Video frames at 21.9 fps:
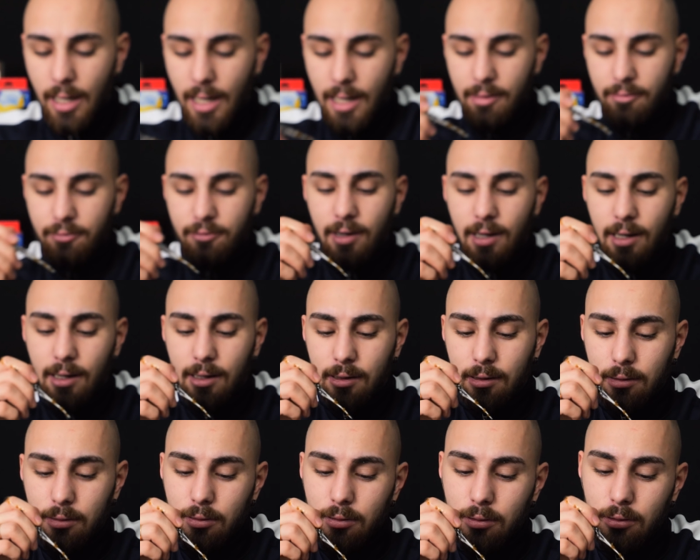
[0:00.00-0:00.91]

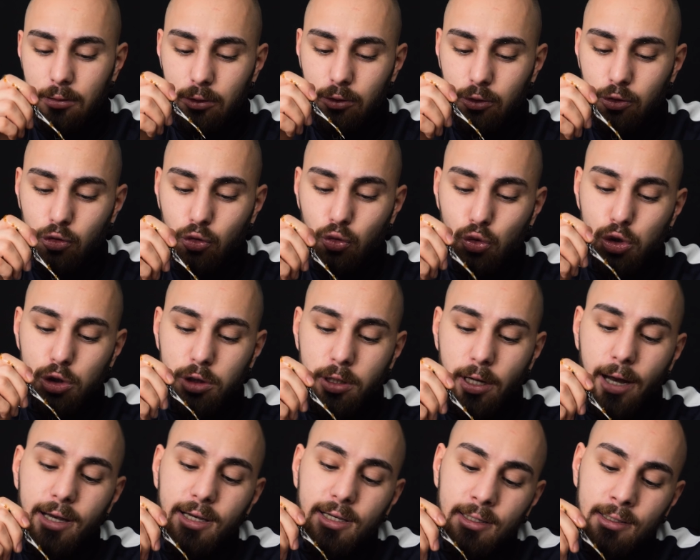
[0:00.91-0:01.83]
einfach
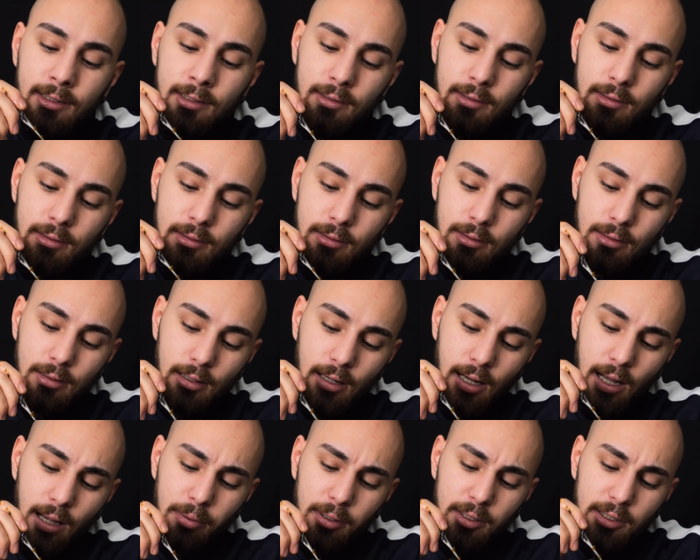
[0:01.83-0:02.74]
zustreichen,
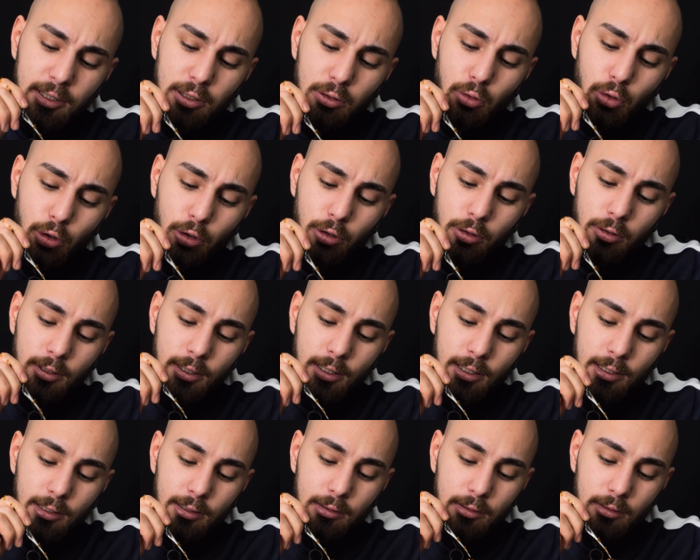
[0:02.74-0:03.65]
aber nicht drücken,
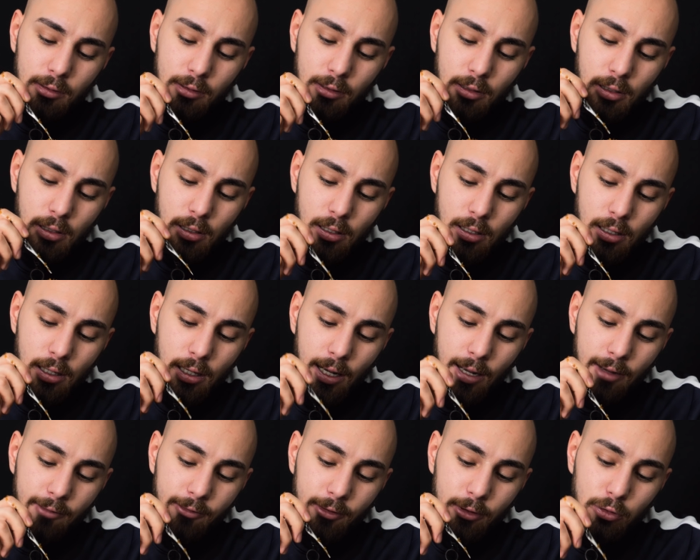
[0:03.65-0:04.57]
ja.
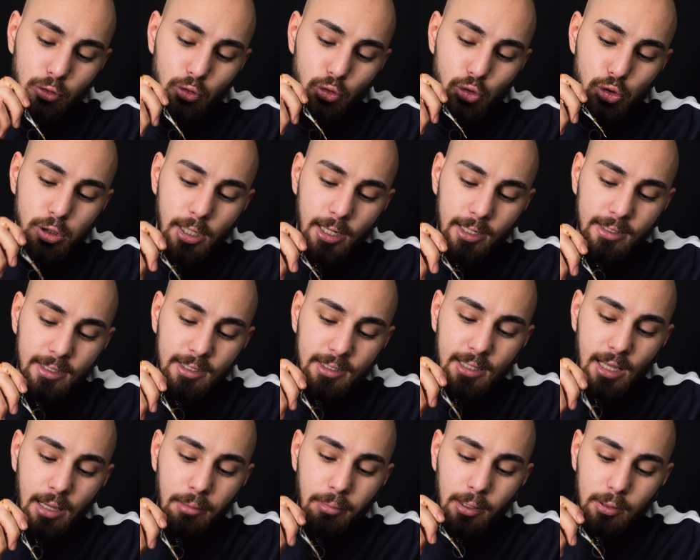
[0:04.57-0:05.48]
Einfach zustreichen,
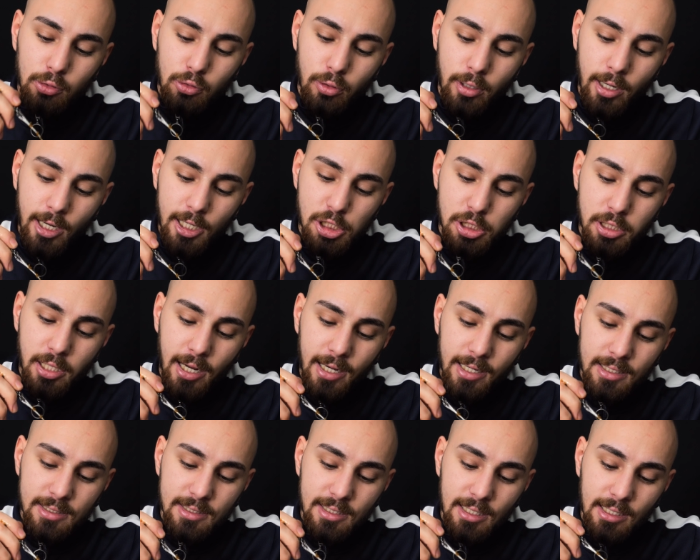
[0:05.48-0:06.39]
den Tabak
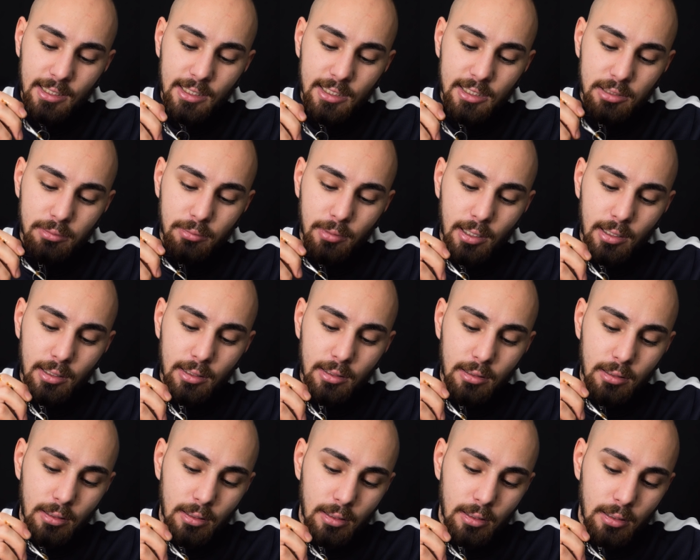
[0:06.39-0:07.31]
zurechtstreichen, sage ich jetzt
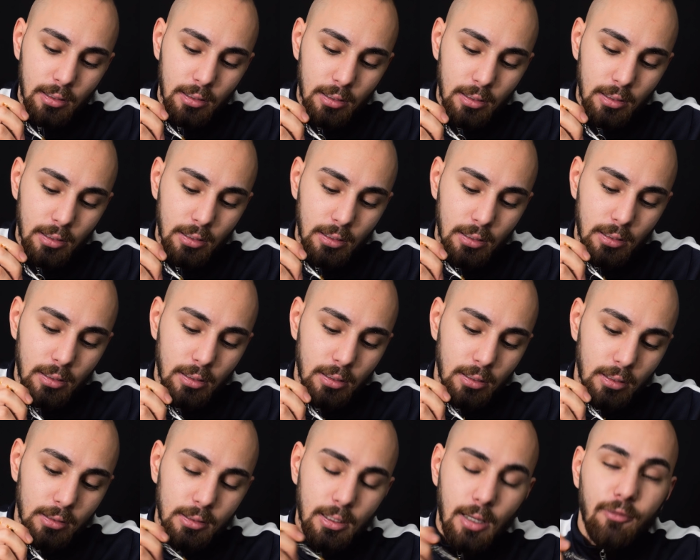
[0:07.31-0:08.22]
mal.
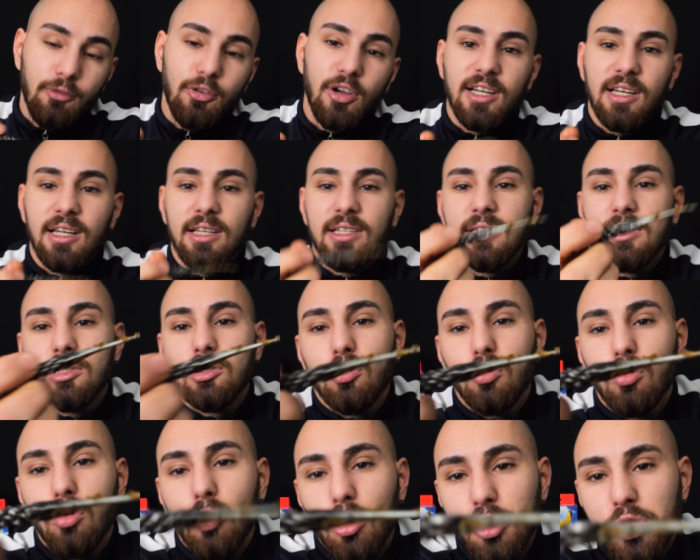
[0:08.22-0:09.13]
Dafür halt jetzt sich
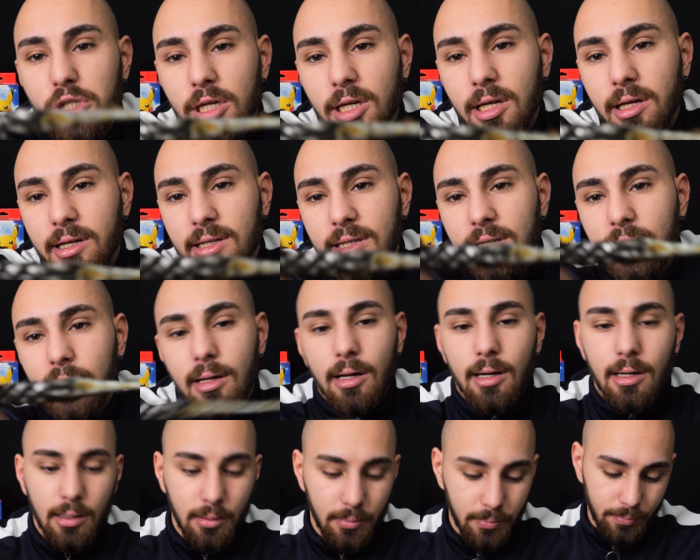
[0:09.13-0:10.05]
so ein Lochschere richtig
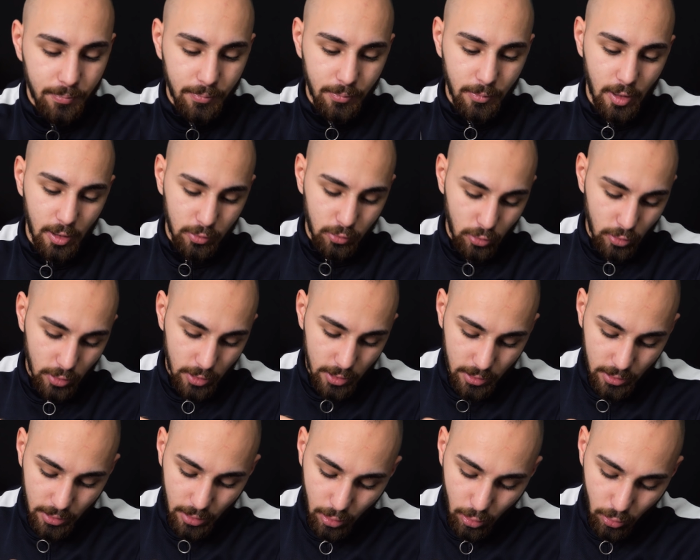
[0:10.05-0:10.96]
geil.
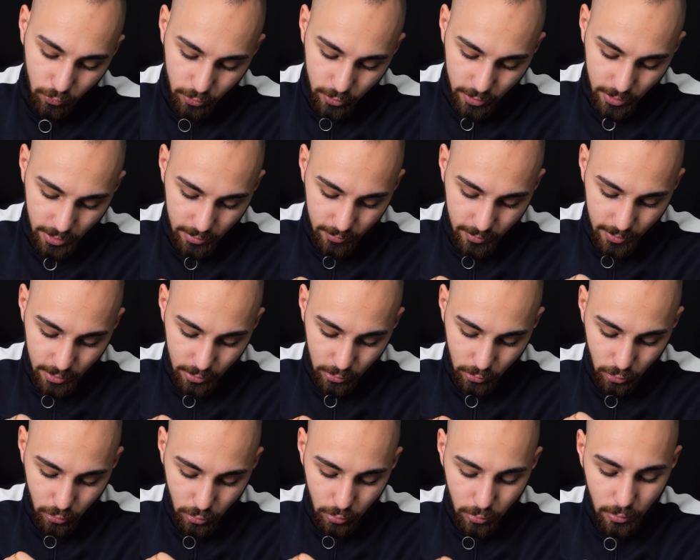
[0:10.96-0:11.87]
Natürlich auch von
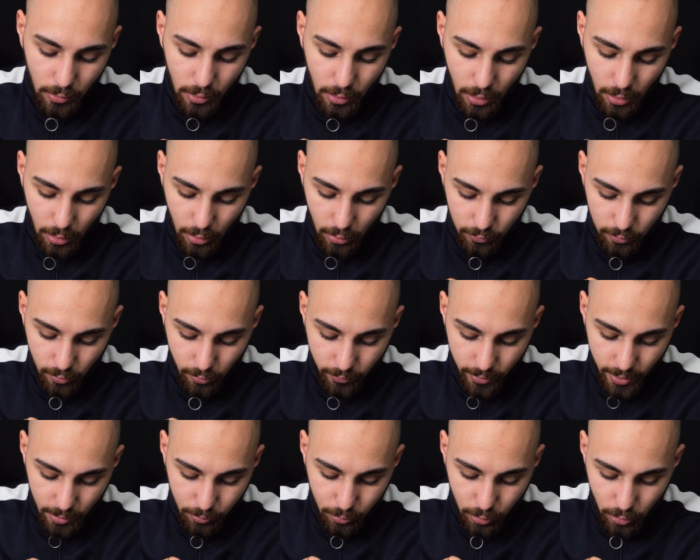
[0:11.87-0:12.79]
Elvano, auch
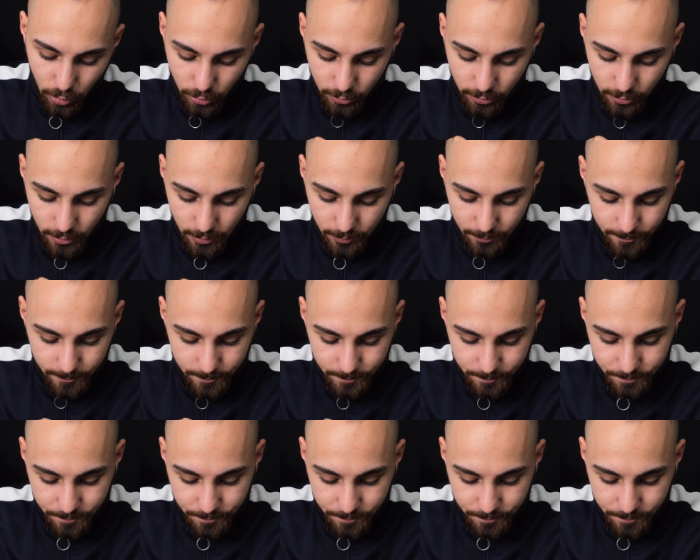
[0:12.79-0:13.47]
von Werkbund.